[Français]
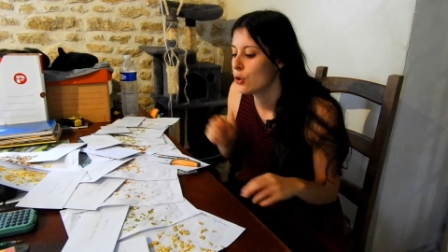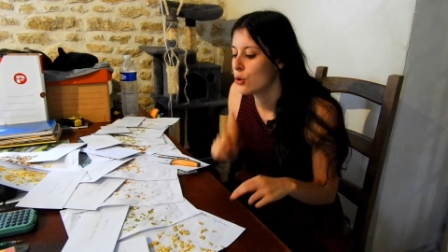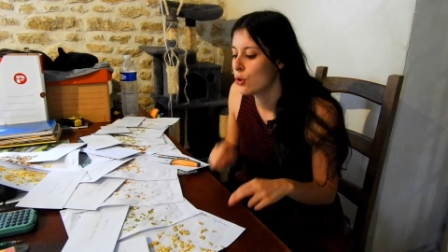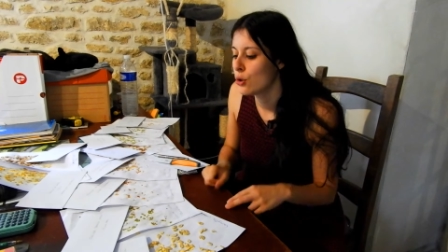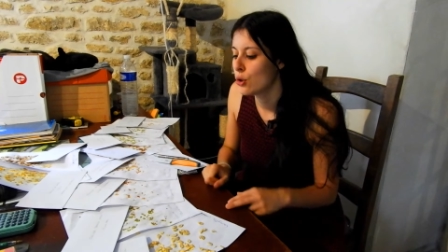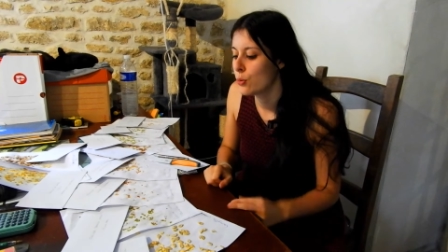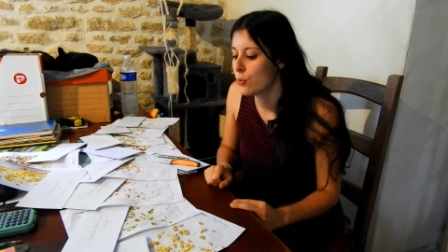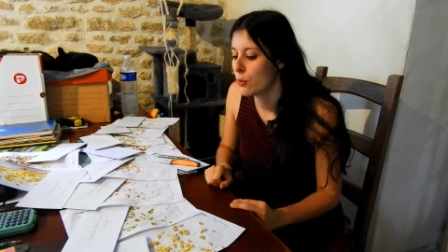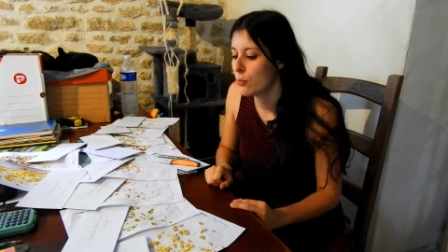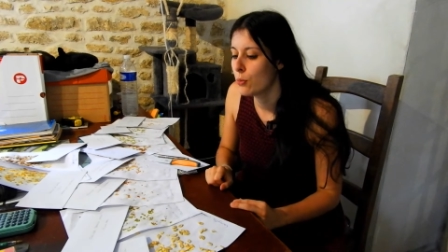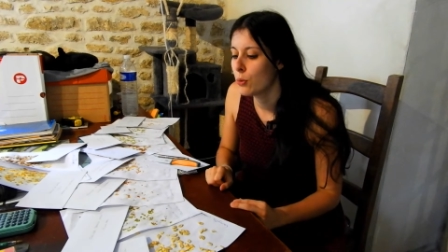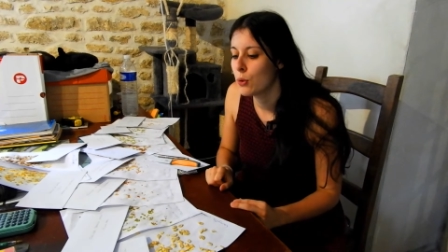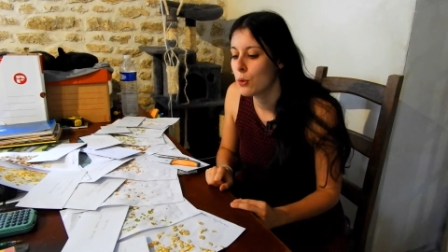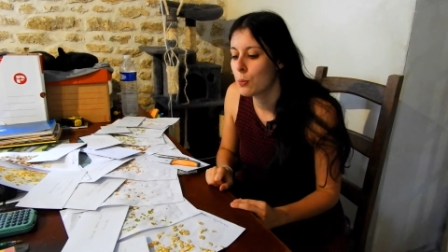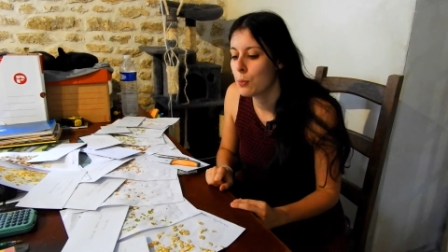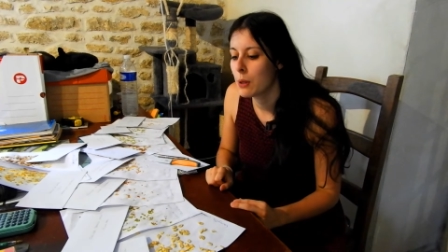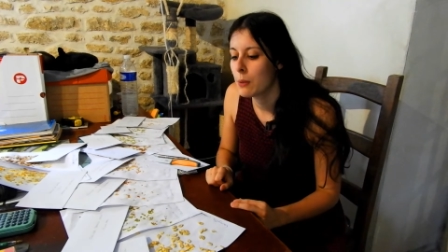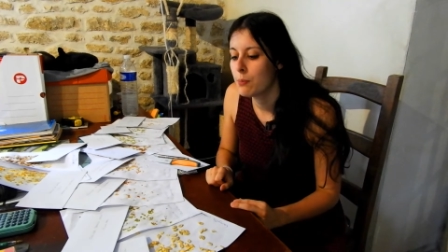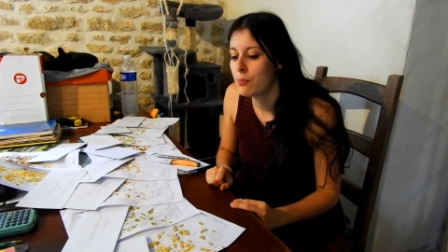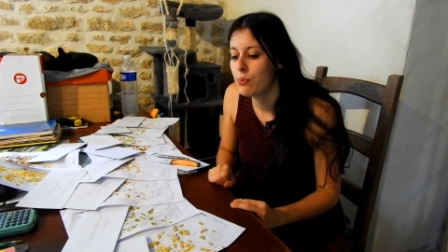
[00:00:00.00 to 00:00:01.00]
je, peux
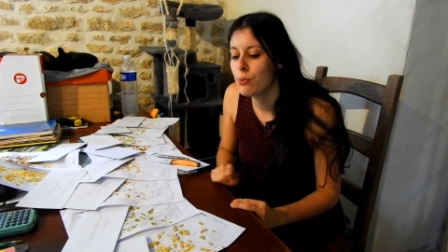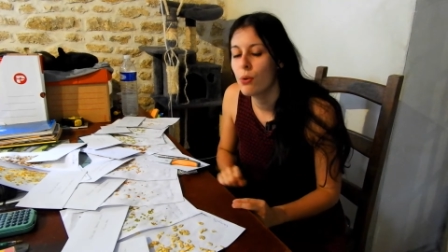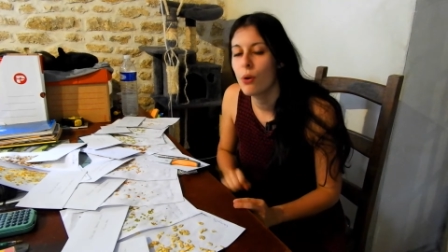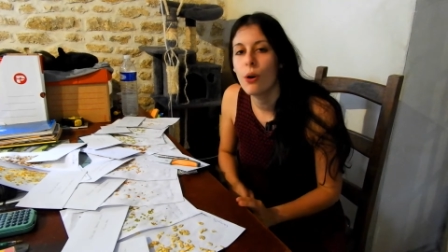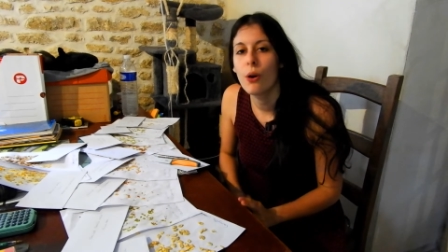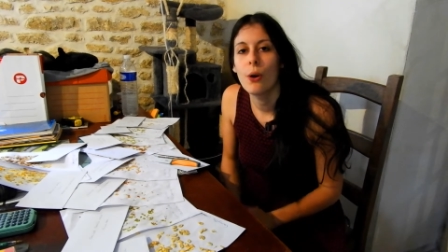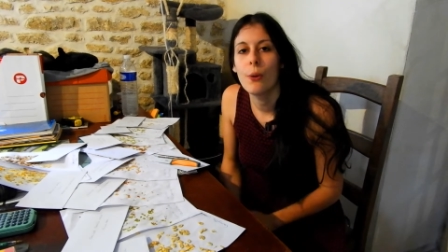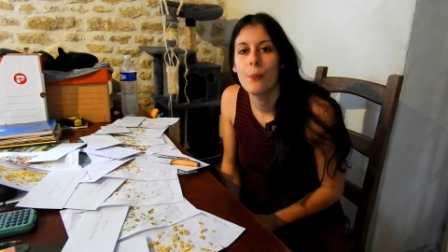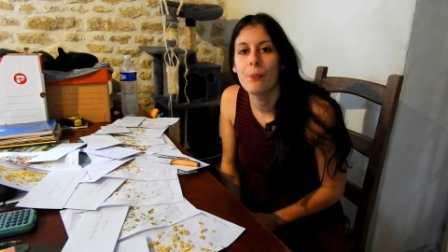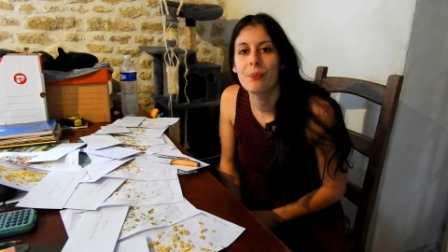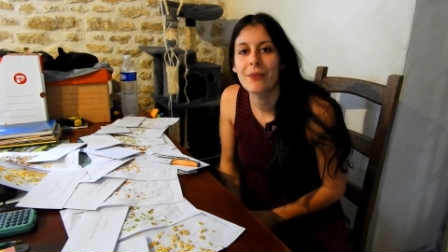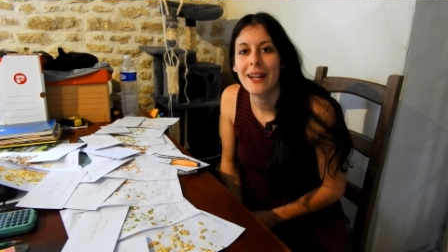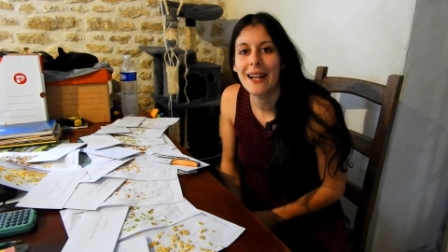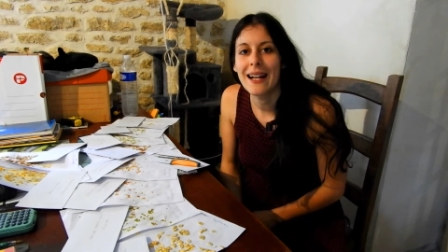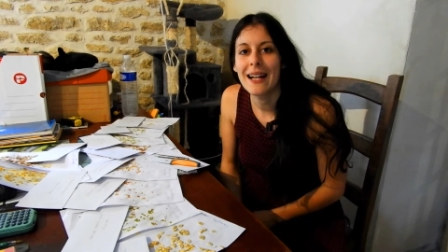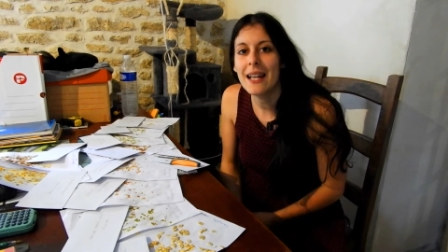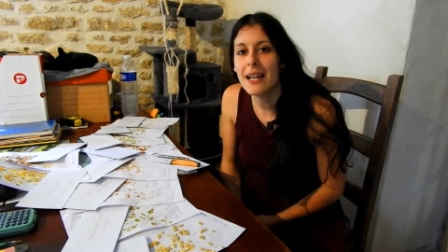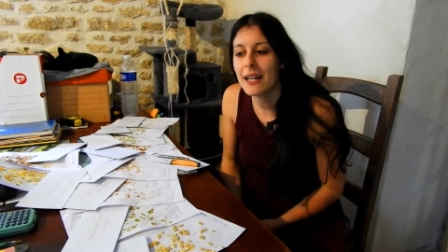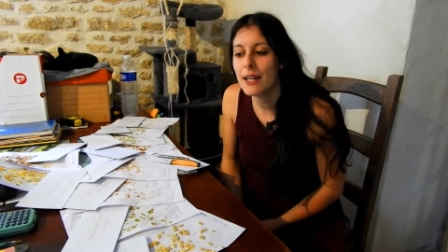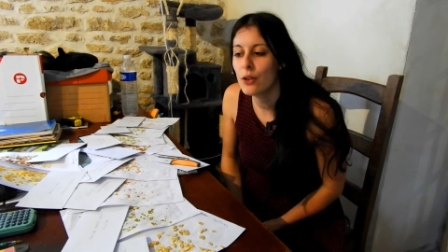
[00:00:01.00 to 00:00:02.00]
m'occuper pour
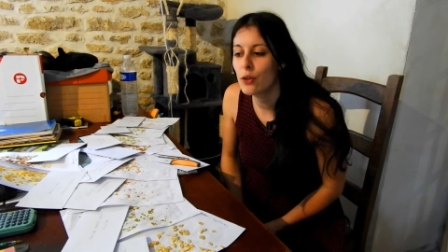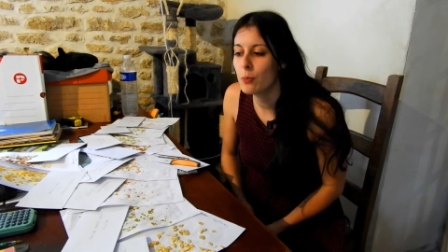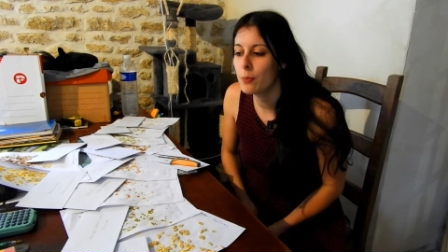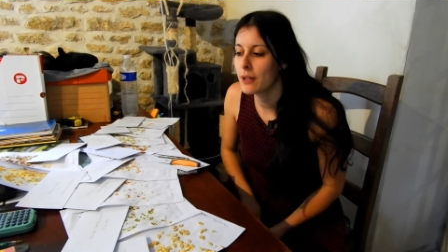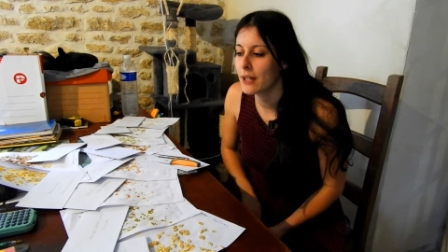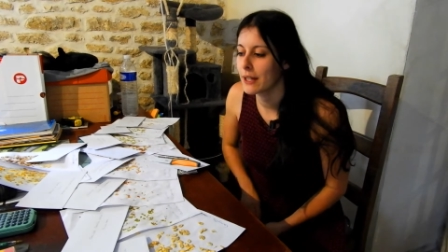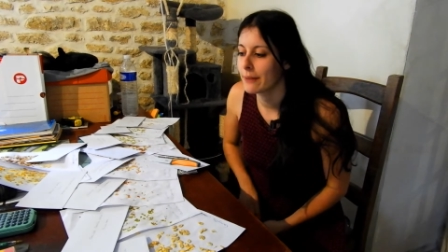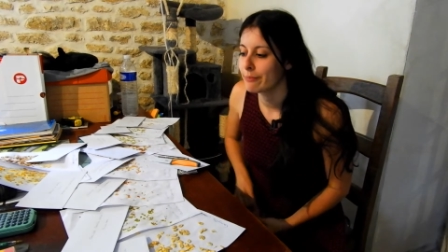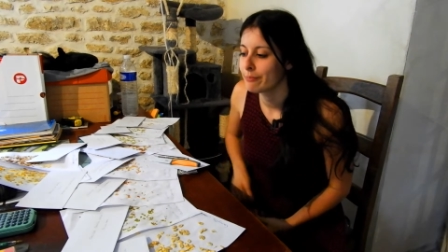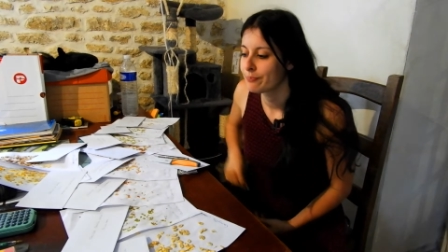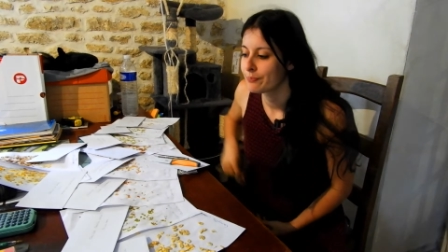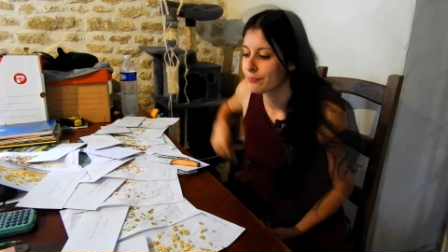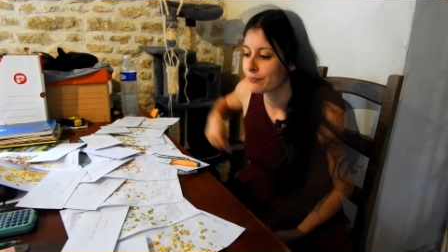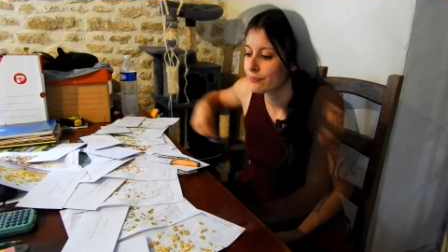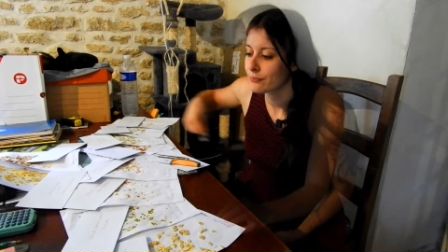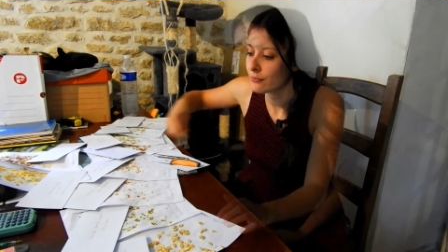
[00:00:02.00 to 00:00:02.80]
les récupérer.